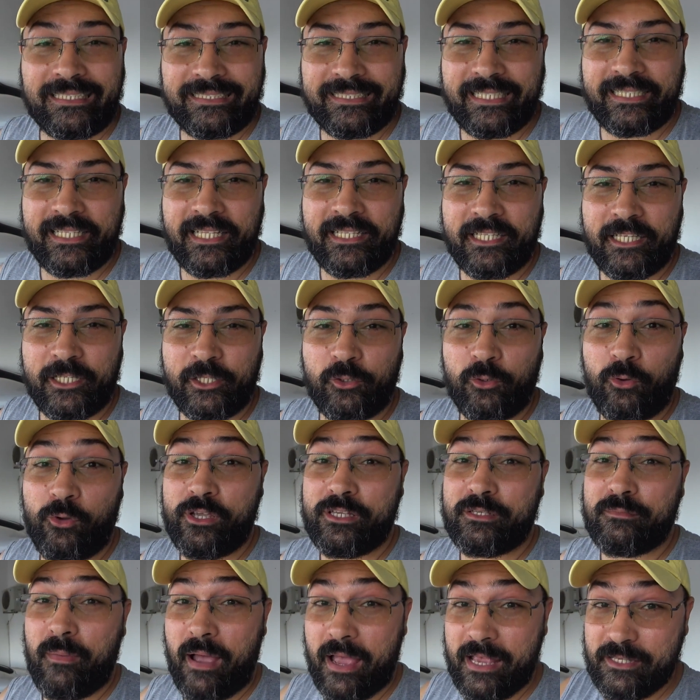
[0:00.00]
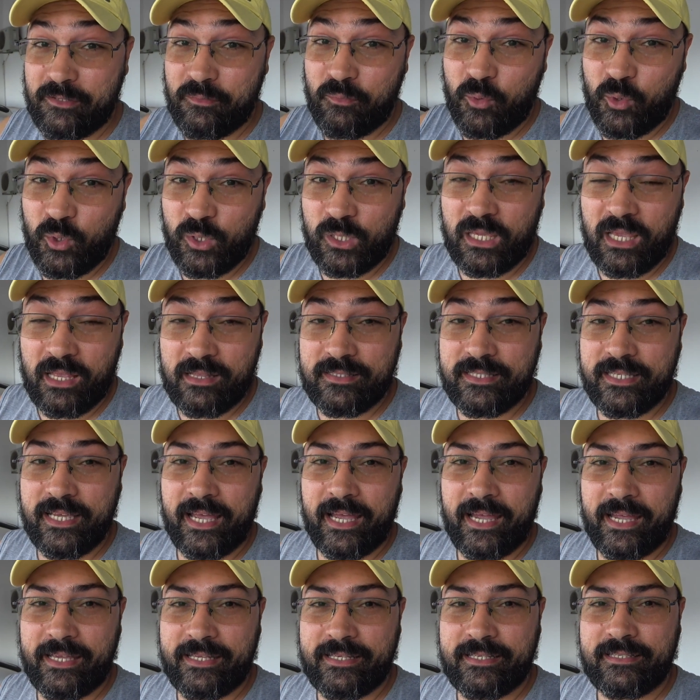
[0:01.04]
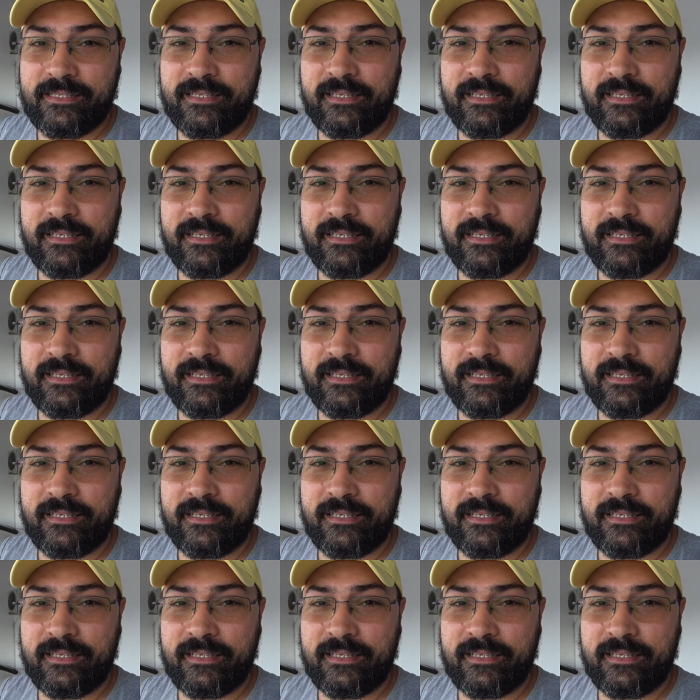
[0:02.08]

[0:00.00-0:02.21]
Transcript: 72 mais R$ 1.500.